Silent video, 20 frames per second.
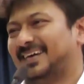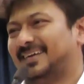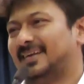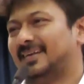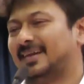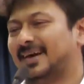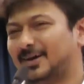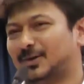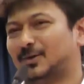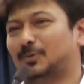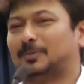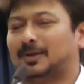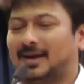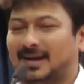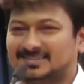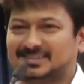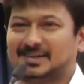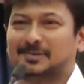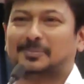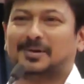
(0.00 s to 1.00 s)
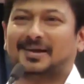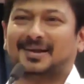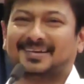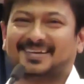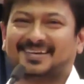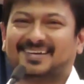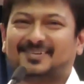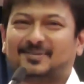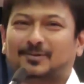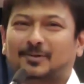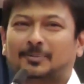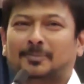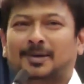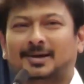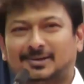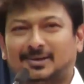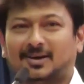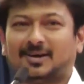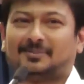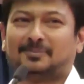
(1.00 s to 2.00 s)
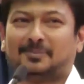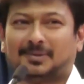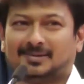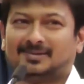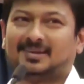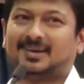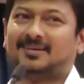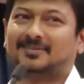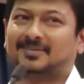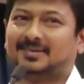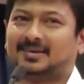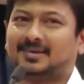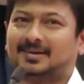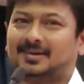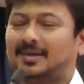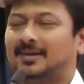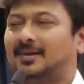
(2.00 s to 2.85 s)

எல்லாருக்கும் கிளாஸ் எடுப்பாருங்க ஒரு மென்டார் மாதிரி தான் அவர் எங்களுக்கு